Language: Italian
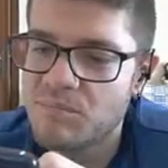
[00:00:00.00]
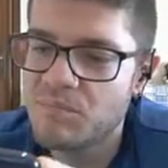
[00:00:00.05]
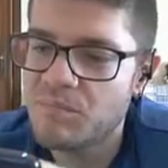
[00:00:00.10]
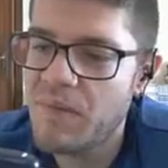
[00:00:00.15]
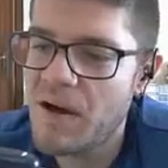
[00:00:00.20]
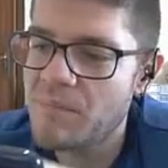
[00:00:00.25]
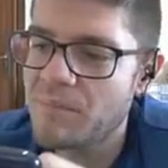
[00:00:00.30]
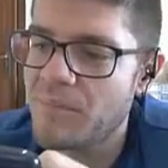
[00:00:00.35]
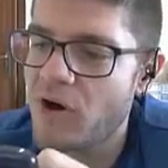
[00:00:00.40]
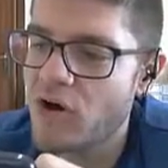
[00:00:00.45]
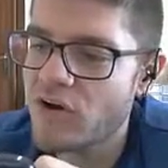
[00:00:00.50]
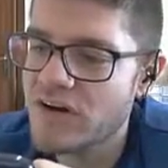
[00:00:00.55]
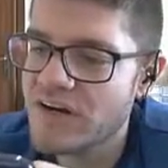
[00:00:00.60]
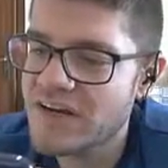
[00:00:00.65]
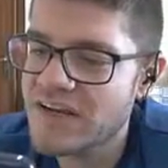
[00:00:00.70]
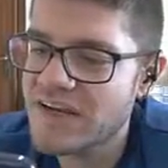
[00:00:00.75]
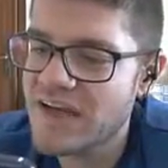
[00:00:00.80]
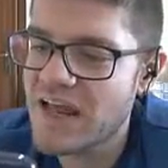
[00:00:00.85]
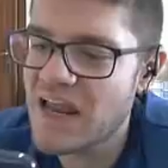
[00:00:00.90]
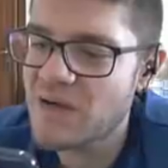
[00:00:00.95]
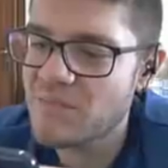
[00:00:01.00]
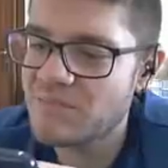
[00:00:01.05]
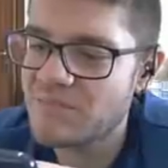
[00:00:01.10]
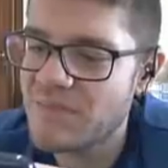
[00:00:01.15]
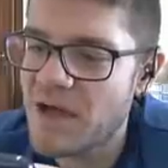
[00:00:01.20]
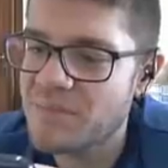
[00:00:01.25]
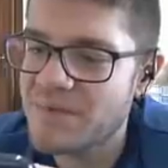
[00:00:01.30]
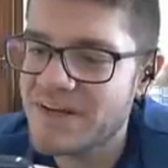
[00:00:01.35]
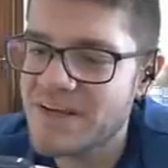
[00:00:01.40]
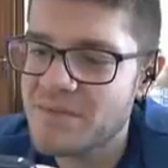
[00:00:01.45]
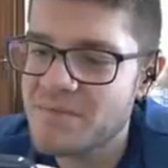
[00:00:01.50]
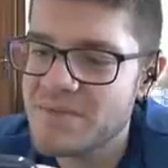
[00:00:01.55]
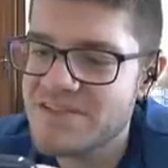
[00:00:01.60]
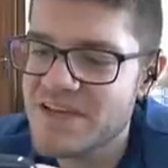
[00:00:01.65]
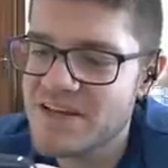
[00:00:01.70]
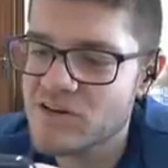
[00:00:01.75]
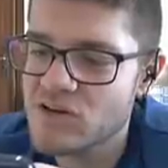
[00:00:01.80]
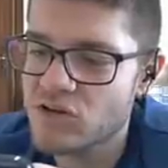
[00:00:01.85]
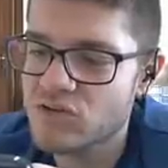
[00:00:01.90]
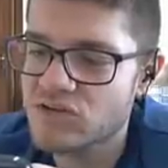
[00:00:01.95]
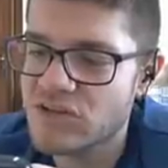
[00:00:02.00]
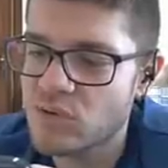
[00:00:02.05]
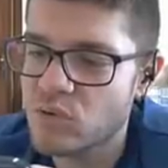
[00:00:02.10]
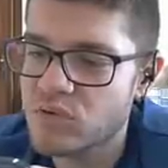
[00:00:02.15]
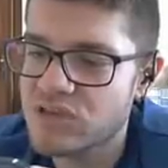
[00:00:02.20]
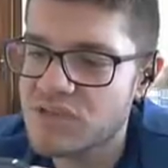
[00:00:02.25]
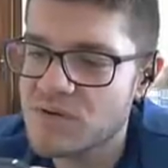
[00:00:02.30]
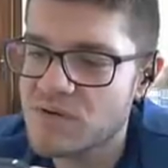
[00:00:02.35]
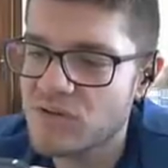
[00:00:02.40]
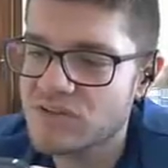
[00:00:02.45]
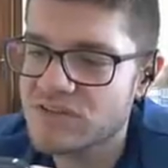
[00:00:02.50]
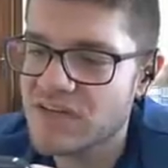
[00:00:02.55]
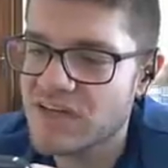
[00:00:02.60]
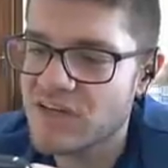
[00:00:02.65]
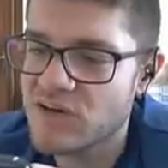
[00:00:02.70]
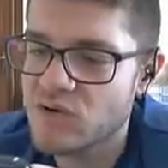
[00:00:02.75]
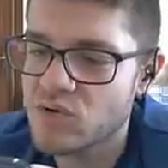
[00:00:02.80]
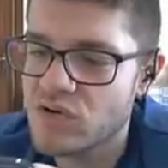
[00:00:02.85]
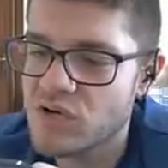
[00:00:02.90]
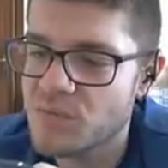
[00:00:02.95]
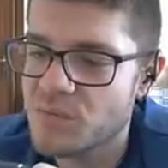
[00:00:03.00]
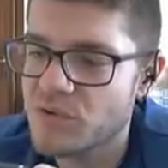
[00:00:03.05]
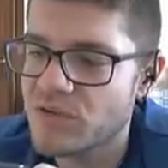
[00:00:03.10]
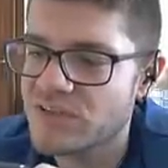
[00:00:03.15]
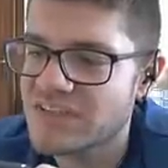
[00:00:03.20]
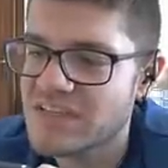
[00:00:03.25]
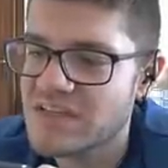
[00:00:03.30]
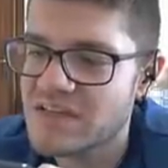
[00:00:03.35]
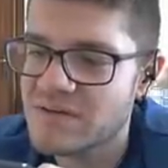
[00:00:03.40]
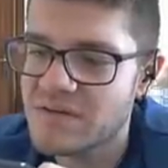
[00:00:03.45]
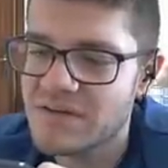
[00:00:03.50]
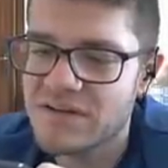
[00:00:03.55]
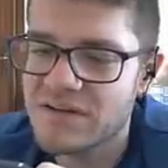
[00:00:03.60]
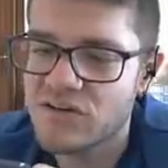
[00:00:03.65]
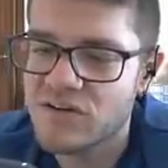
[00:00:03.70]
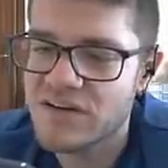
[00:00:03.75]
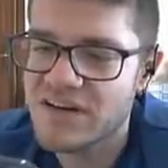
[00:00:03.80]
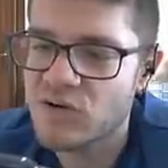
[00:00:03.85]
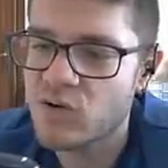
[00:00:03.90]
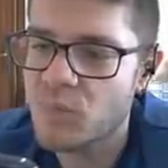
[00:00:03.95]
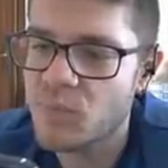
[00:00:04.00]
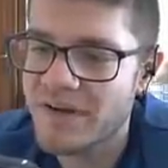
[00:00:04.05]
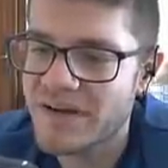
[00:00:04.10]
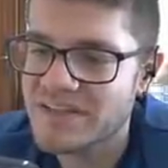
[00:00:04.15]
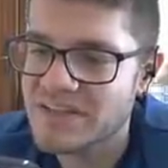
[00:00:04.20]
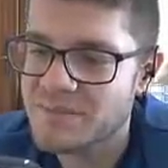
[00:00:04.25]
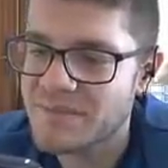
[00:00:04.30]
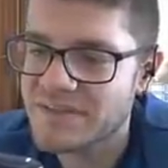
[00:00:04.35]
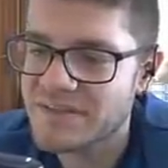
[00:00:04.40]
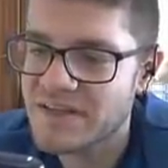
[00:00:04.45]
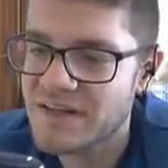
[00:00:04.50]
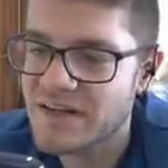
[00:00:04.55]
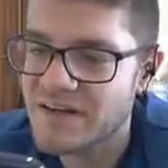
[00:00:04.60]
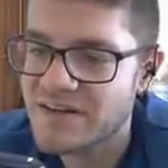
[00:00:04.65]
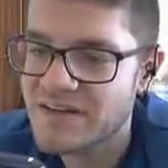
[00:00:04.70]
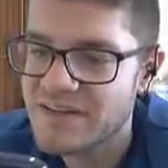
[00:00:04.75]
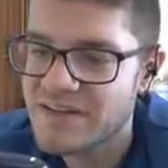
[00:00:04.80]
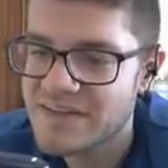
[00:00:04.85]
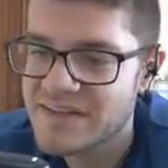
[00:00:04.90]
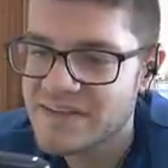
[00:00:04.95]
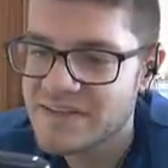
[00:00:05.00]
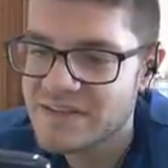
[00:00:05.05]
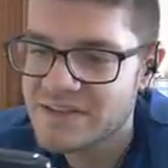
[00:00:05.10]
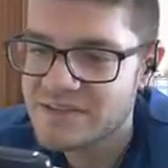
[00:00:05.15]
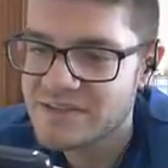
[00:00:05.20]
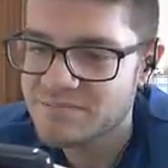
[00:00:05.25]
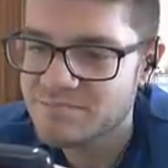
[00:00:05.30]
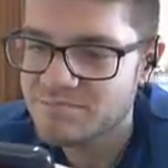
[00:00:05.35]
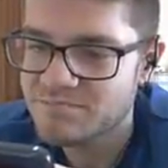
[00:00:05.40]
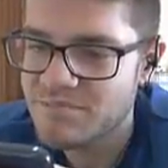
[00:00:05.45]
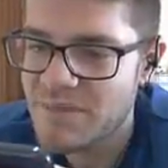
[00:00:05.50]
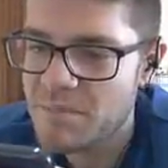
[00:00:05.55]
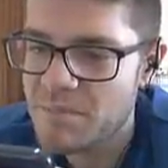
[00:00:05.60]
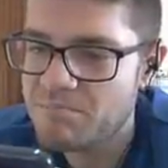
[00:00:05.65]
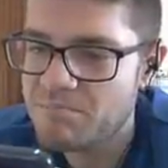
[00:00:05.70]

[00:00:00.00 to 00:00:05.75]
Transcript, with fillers: Ma porca la... Ah, perché mi si è rotta l'ultima volta che ho recuperato i, materiali. Ma